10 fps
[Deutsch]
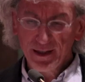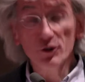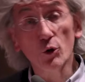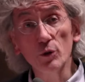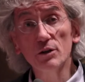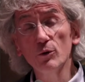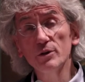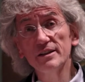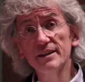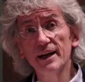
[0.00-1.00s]
Der
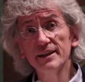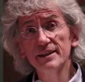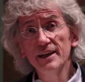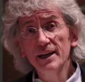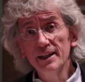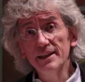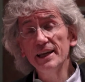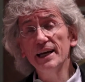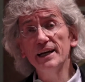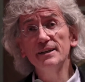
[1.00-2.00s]
Trostlosigkeit
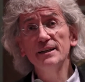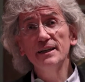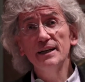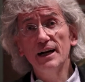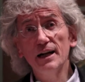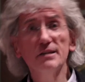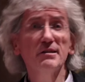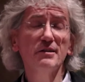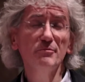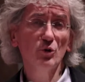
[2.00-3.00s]
näher
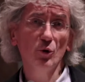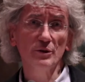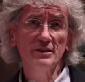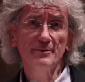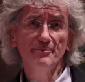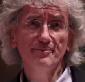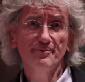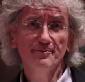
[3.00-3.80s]
als dem Trost.